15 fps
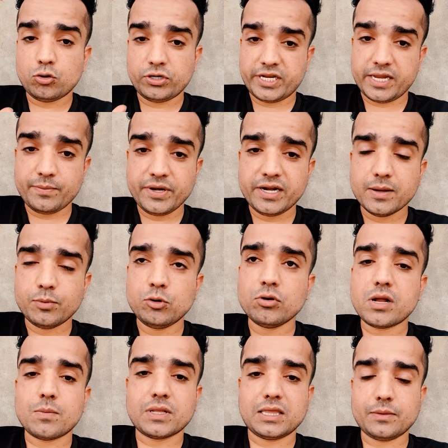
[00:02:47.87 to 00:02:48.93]
टी बी डब्ल्यू
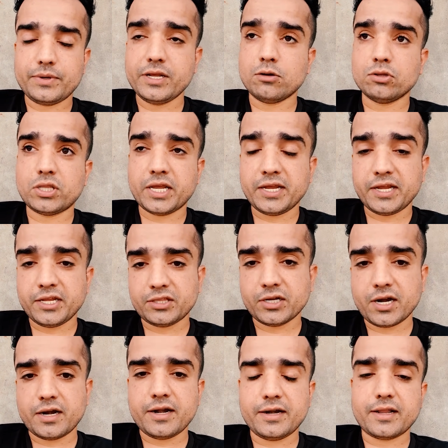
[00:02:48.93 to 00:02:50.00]
का मतलब ये होता है कि
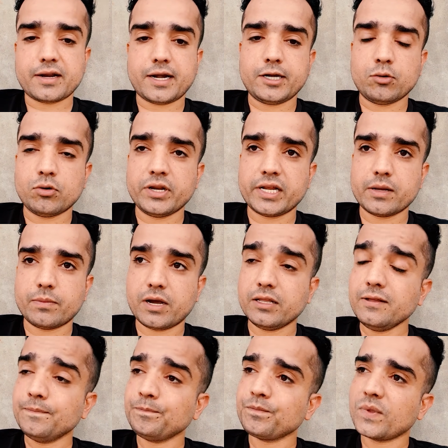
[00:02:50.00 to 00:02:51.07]
इतना डेटा राइट होने के
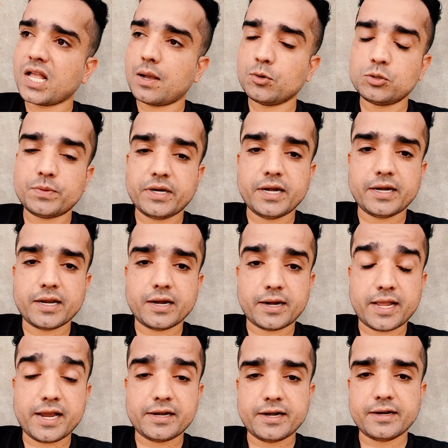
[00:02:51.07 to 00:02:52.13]
बाद आप उस पर डेटा
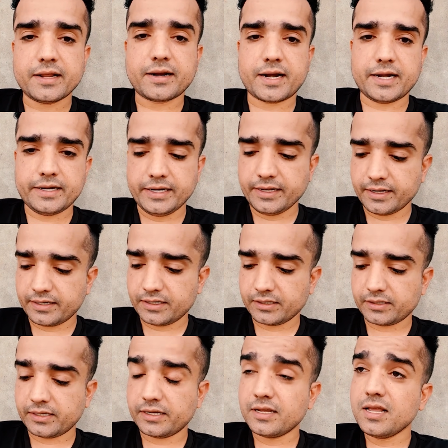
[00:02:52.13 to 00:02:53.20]
नया डेटा राइट नहीं कर
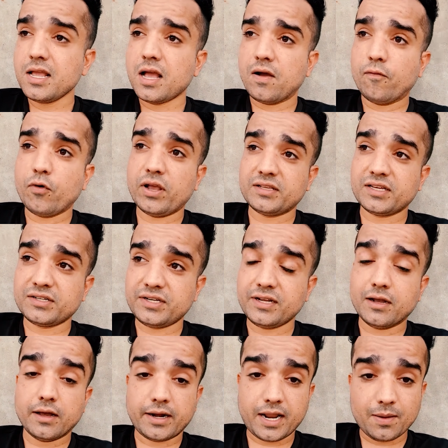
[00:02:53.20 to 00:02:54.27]
सकते अब वो एस डी
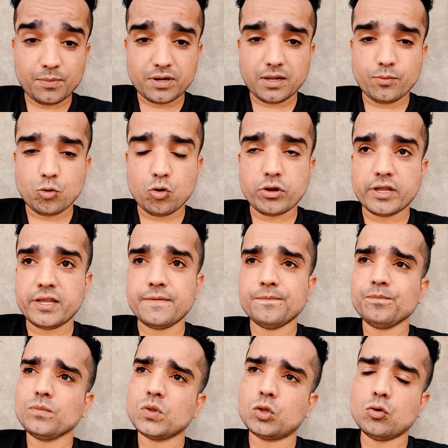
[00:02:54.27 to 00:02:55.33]
ख़राब कब होगी
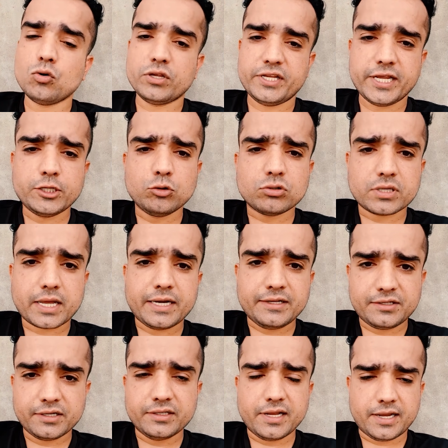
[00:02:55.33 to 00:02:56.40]
तो ये जो सारी
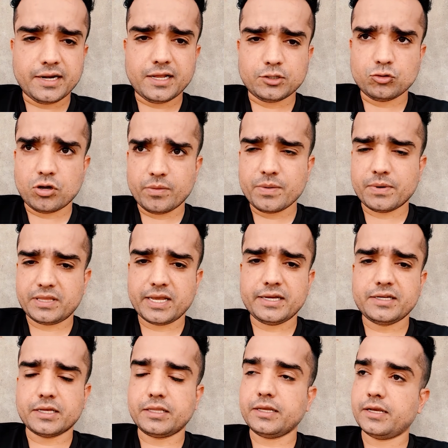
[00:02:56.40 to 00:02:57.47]
चीज़ें हैं ना जो हमें बताई
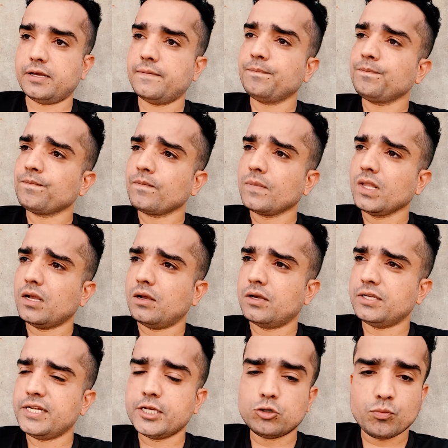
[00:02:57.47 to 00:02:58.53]
जाती है
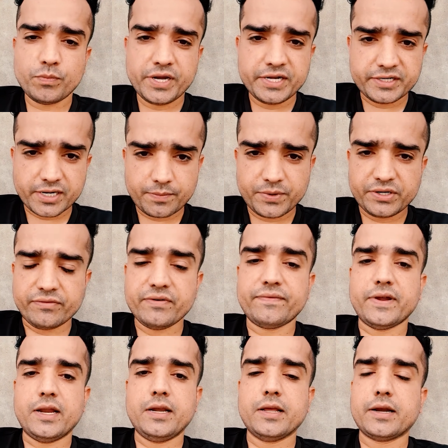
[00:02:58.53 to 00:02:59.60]
ये जो मीन टाइम बिटवीन
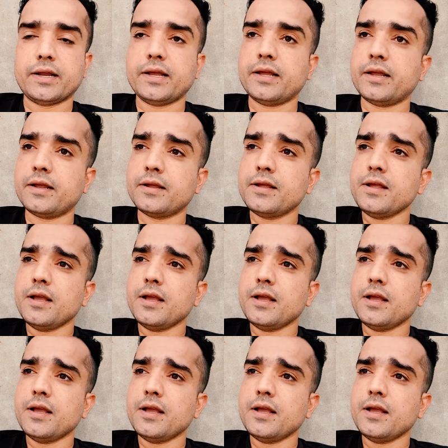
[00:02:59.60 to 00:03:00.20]
फेलियर है